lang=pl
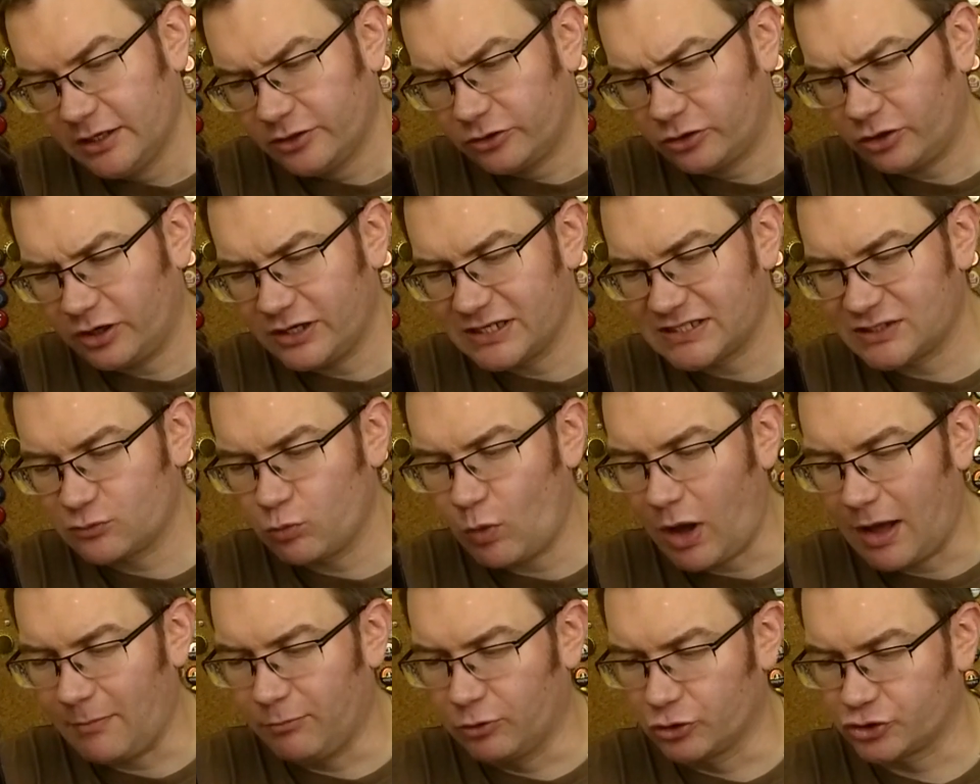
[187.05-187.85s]
Trochę
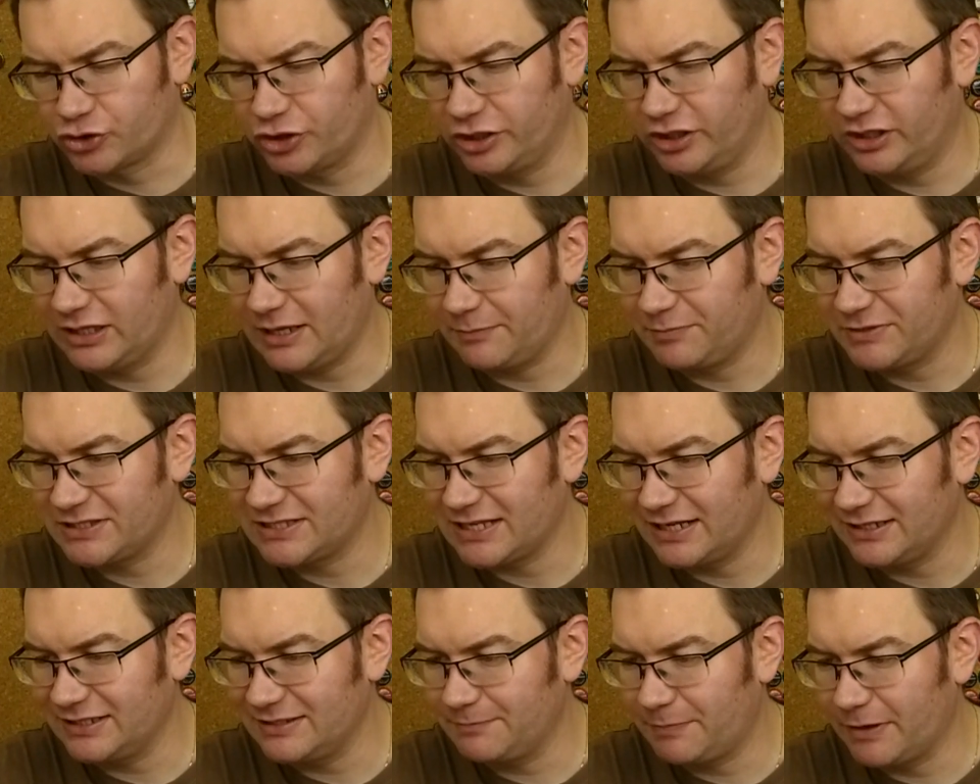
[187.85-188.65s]
słabo, że nie
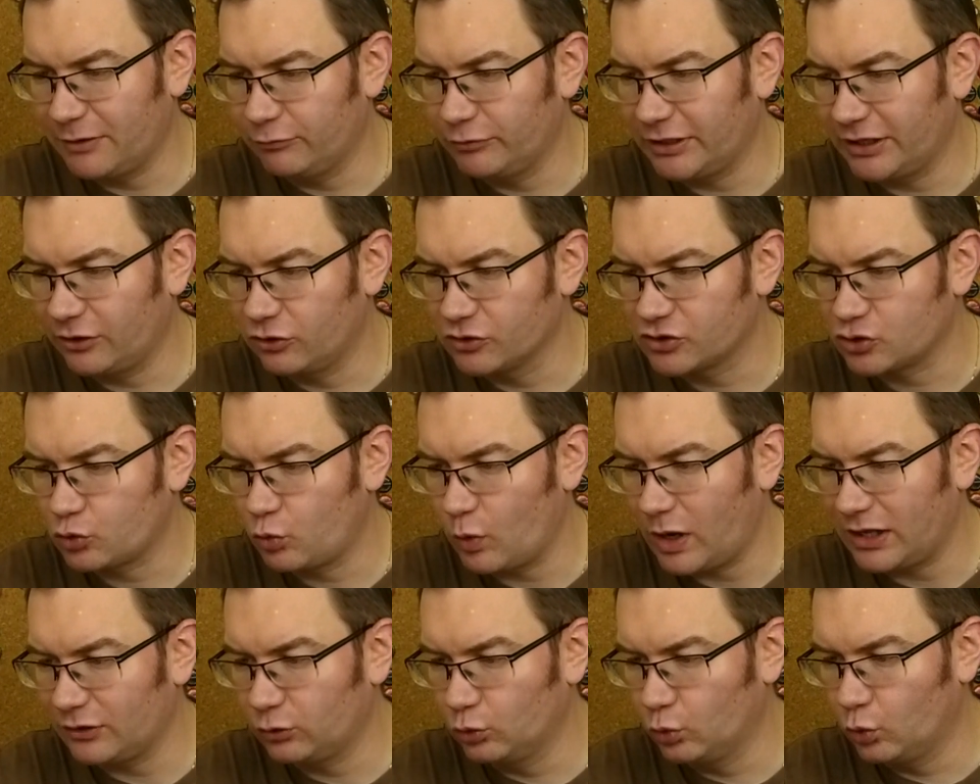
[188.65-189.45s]
napisali pełnego
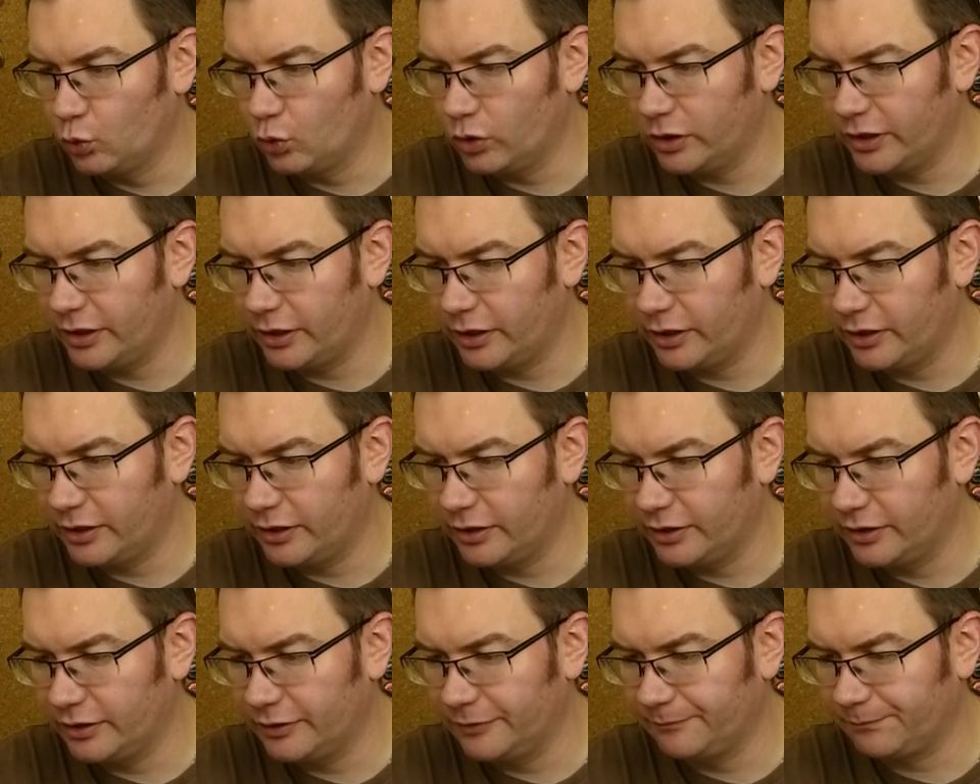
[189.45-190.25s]
składu
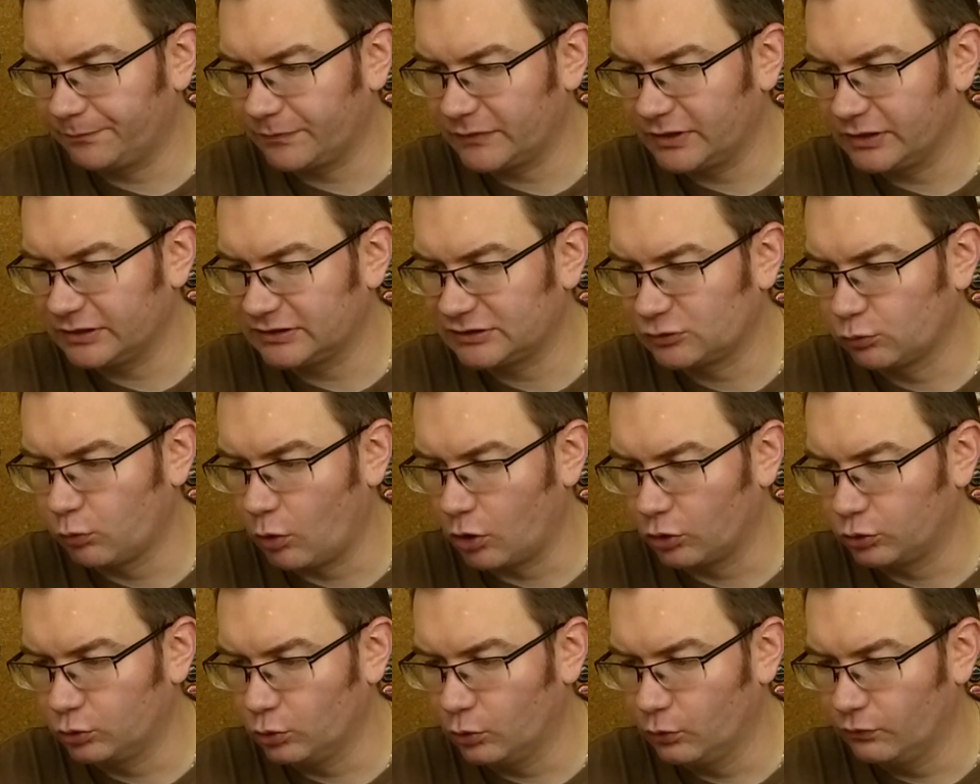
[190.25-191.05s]

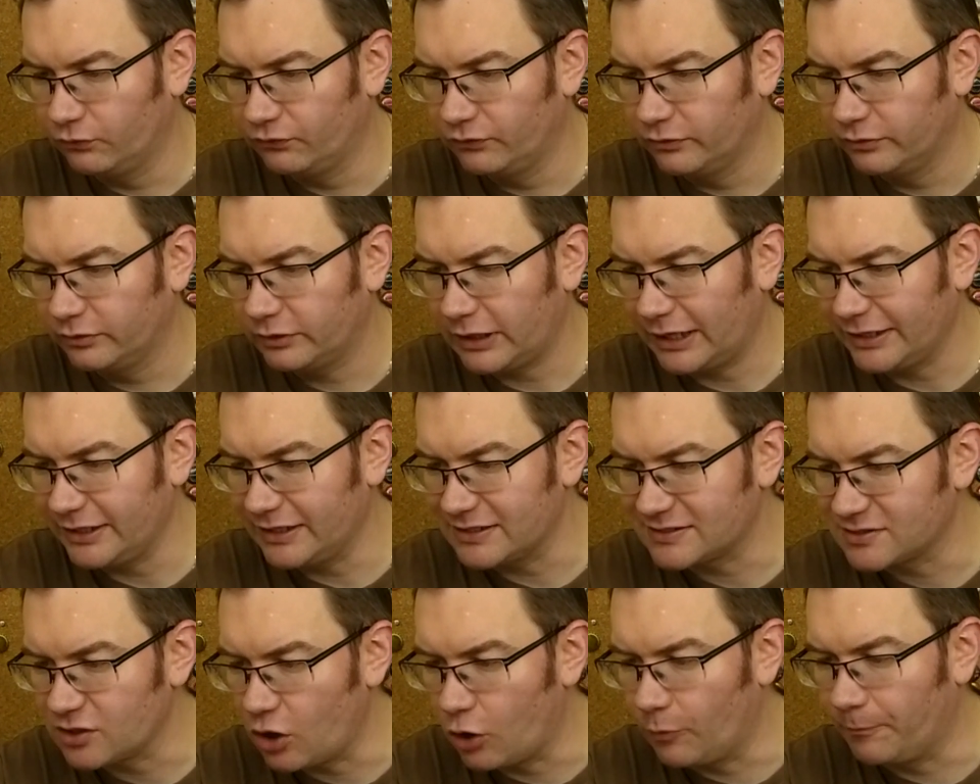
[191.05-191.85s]
słodów. A
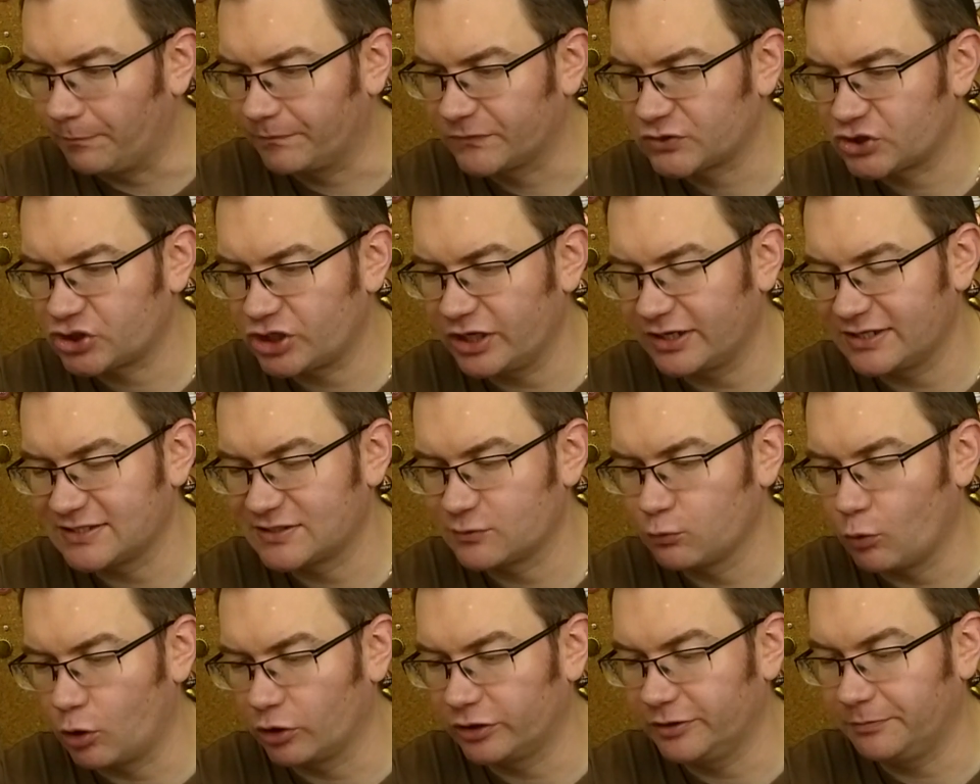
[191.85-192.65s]
nie, są. Cztery
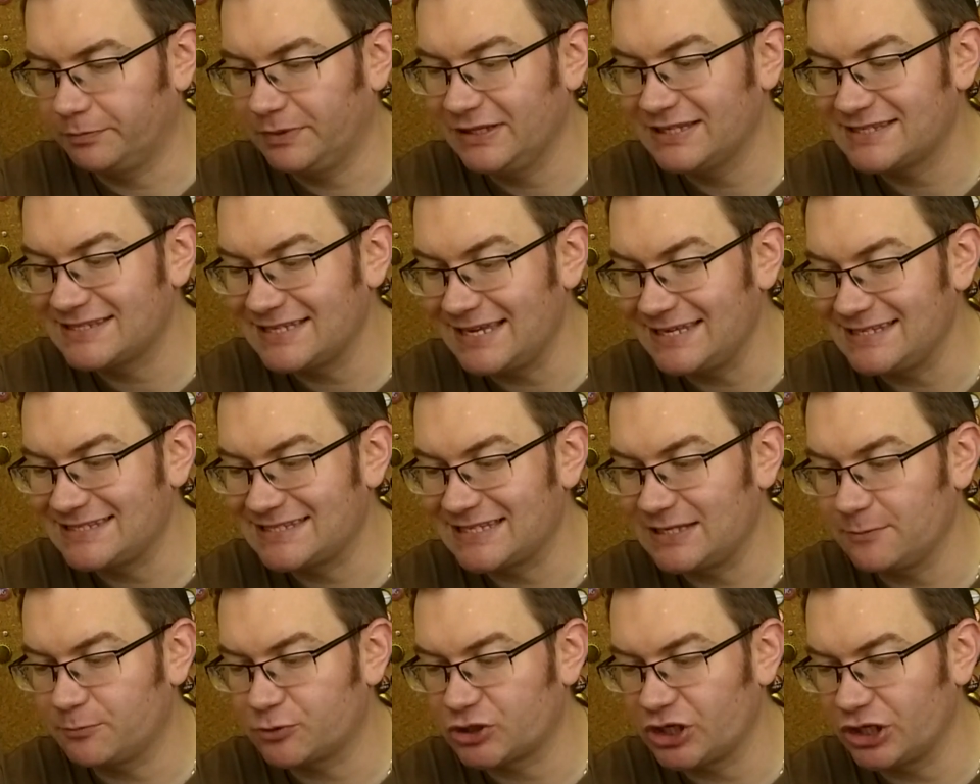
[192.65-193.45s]
słody.
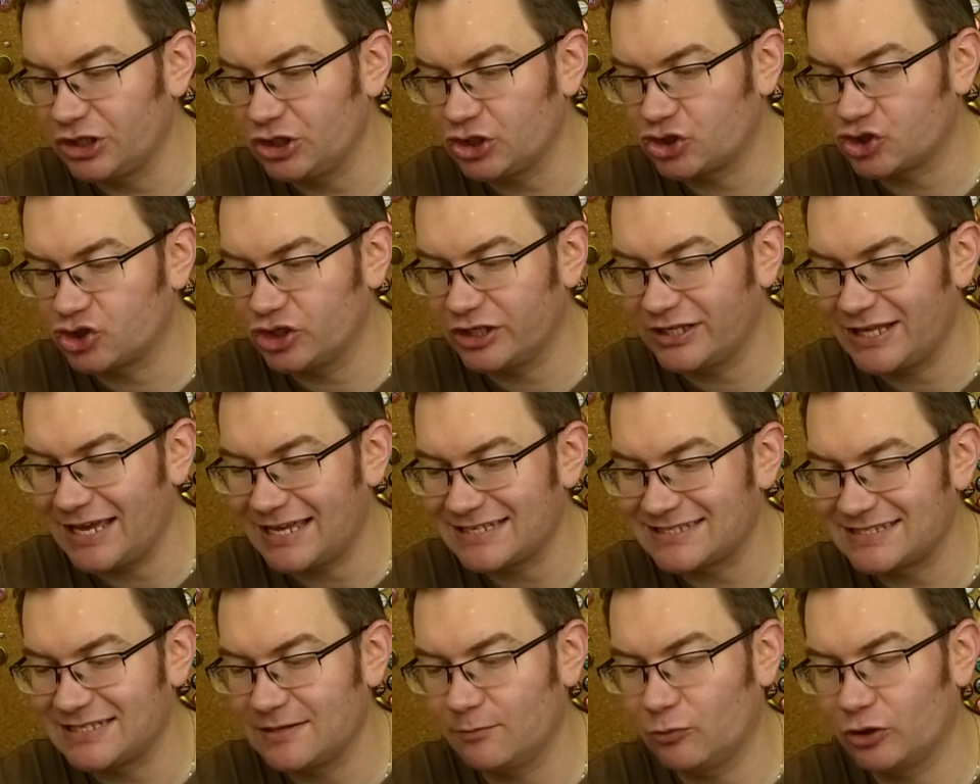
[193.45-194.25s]
Pilzneński, pszeniczny,
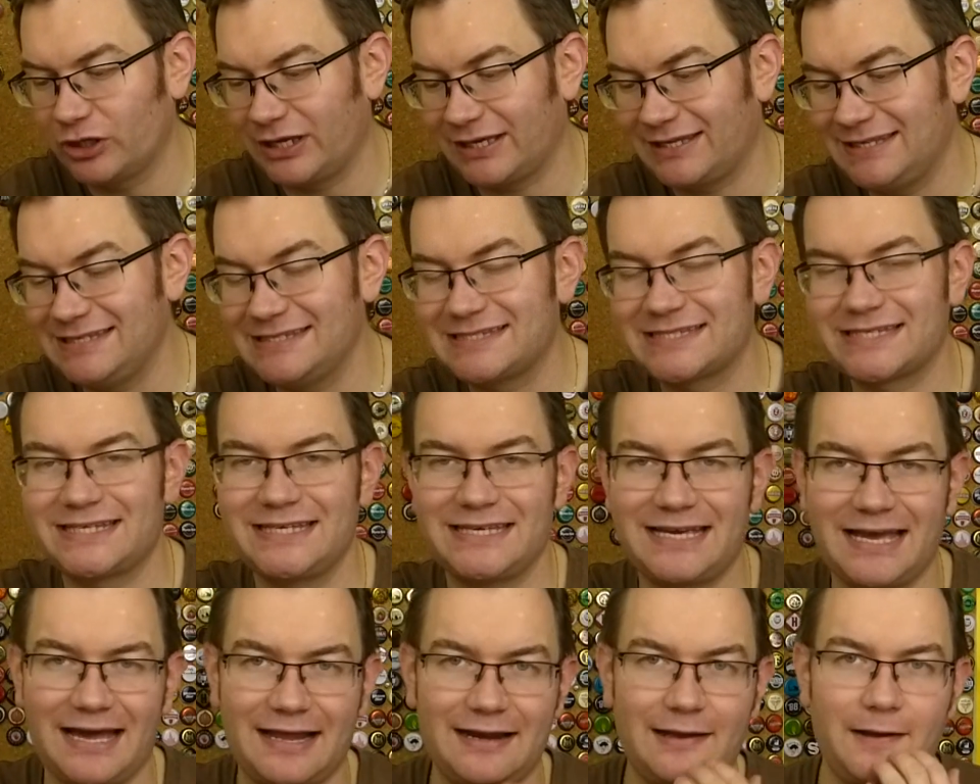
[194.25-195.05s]
jasny,
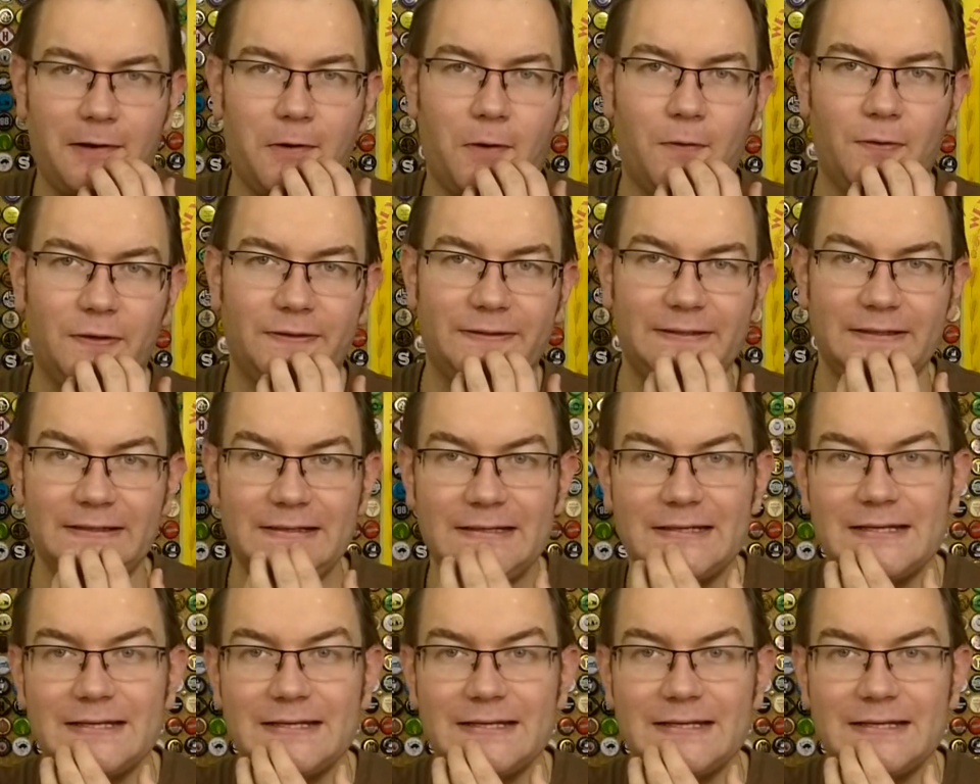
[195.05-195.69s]
monachijski, kara gold.